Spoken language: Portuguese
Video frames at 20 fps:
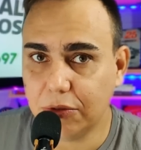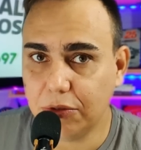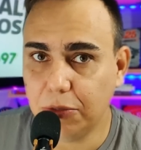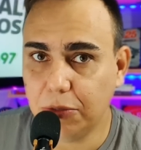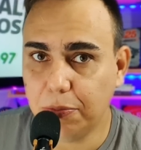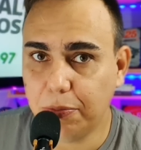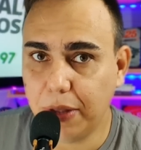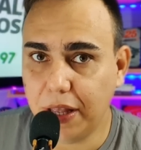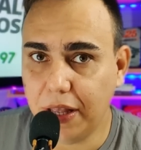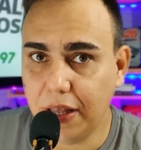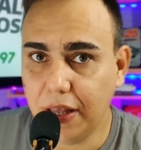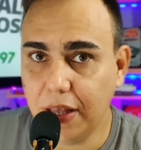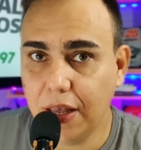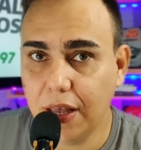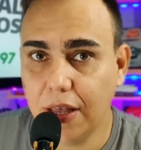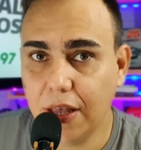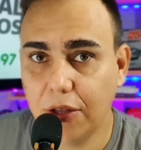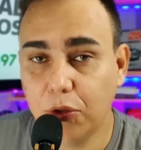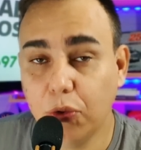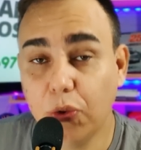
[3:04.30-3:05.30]
de IPI
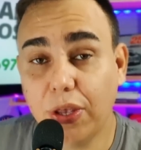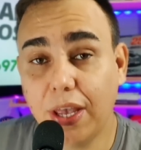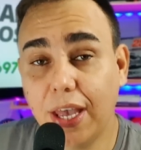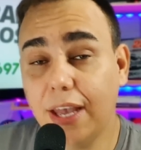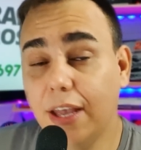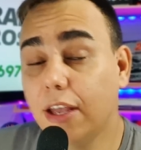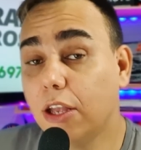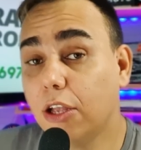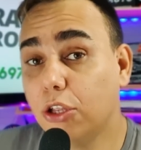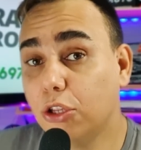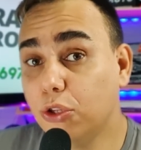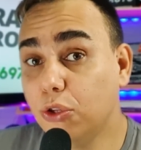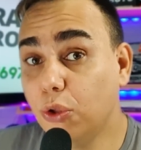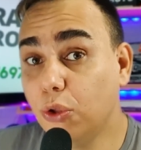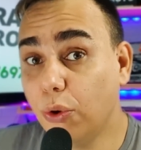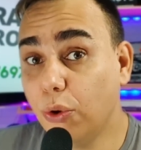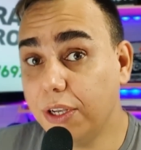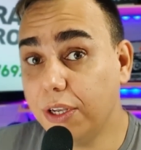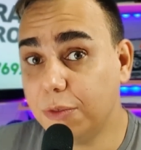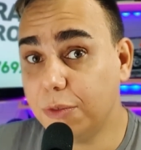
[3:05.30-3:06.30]
do que
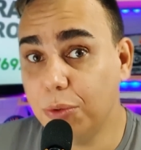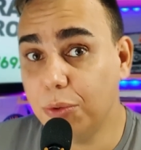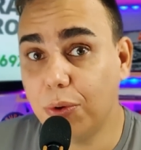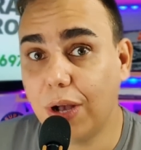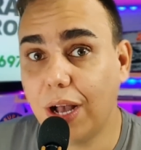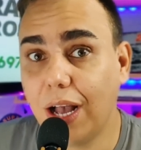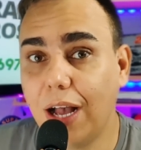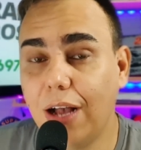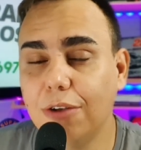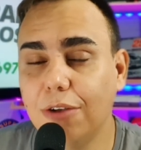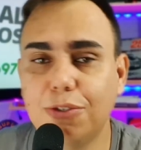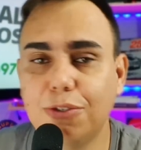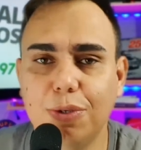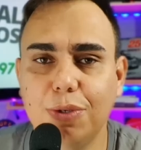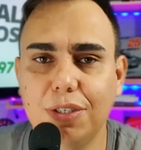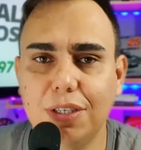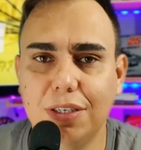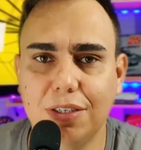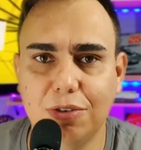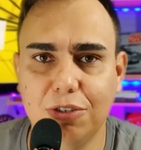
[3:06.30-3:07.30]
2 mil carros com
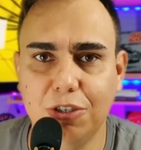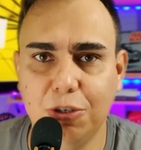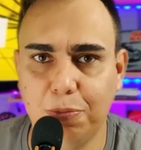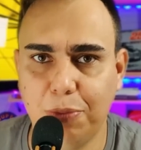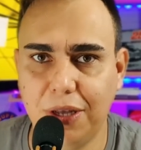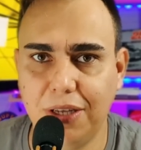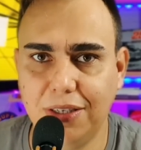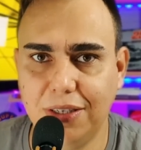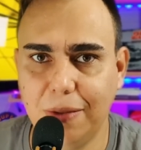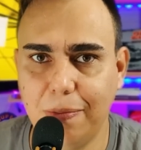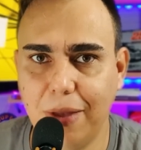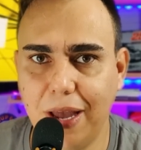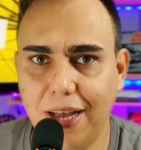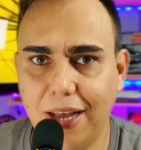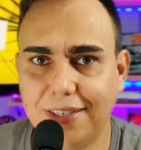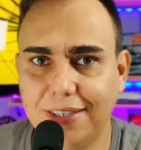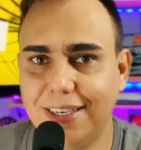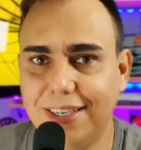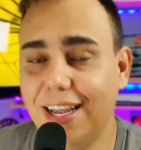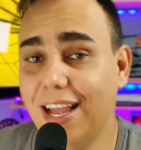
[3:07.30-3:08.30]
isenção de IPI e
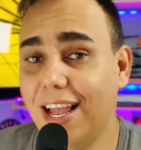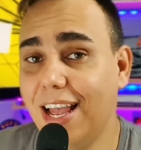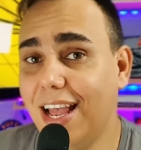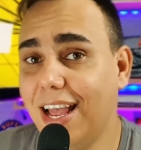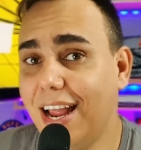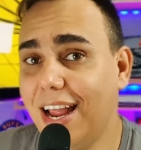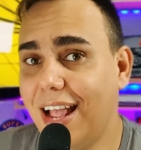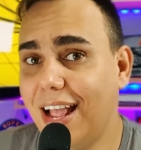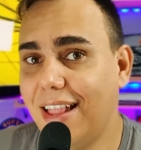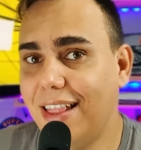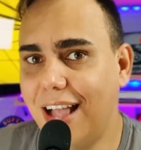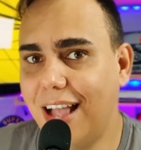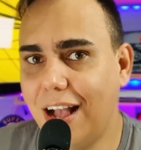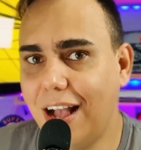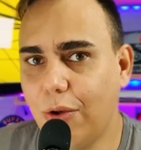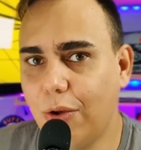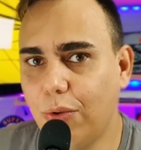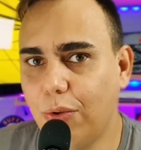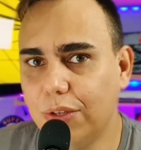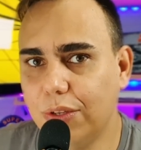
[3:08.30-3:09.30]
ICMS. Na
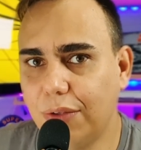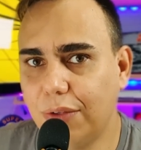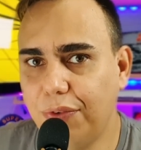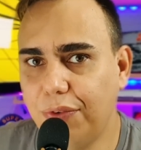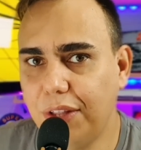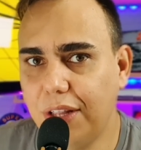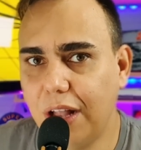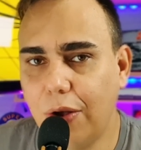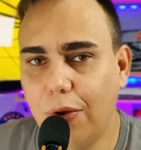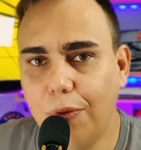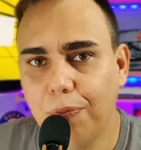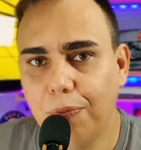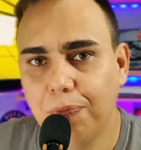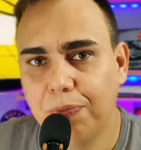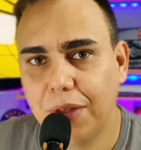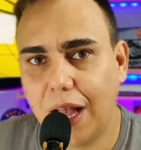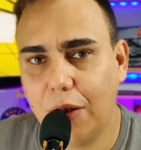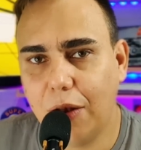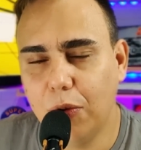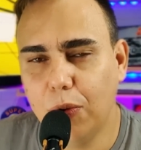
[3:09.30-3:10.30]
conta final,
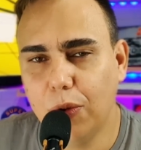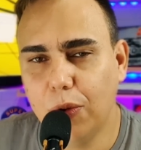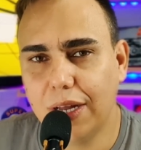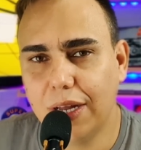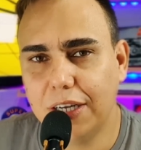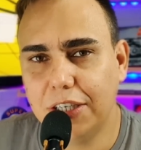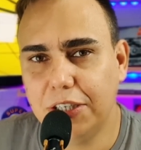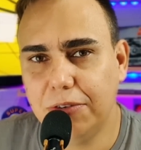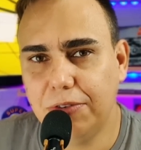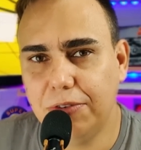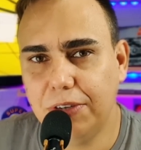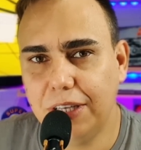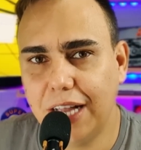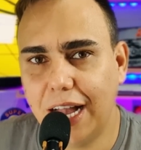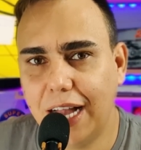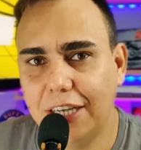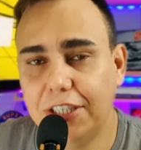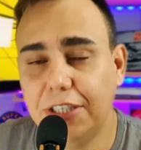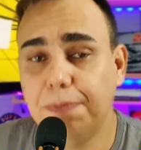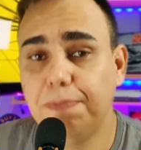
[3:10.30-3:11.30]
a
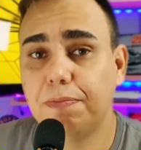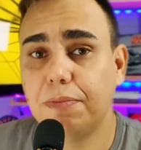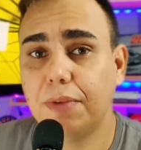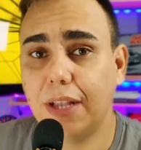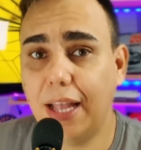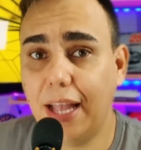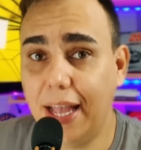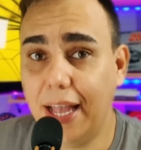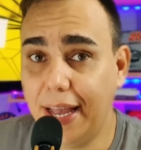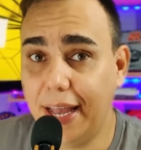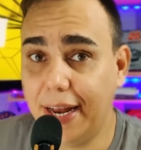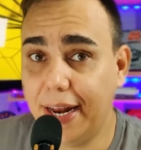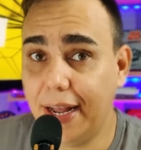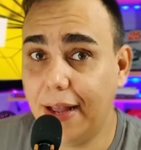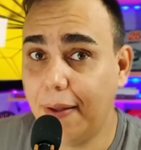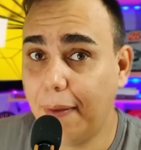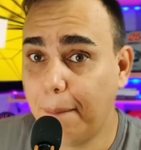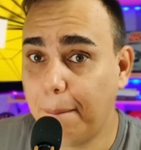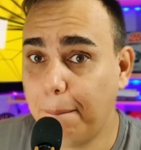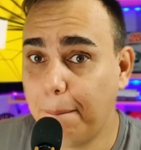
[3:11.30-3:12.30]
lucratividade era
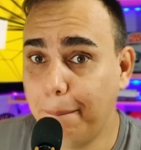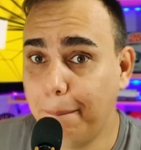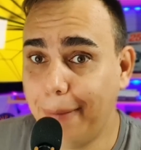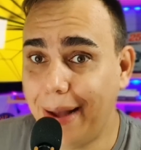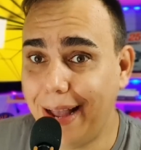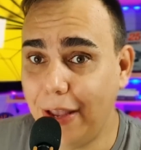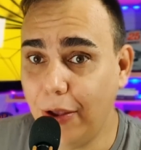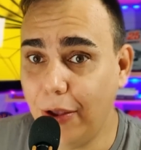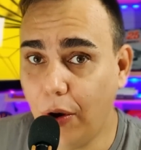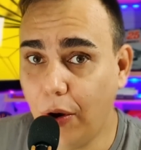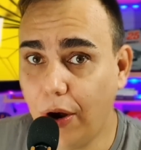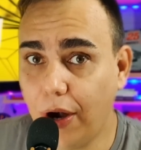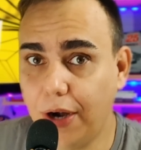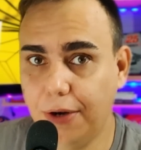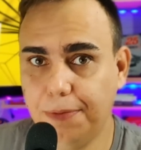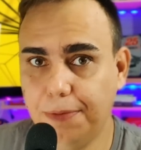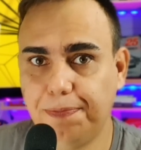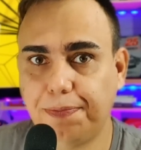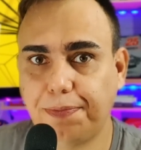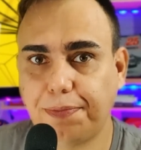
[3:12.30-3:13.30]

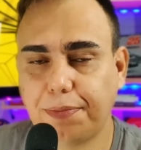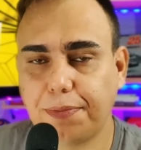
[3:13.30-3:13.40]
maior.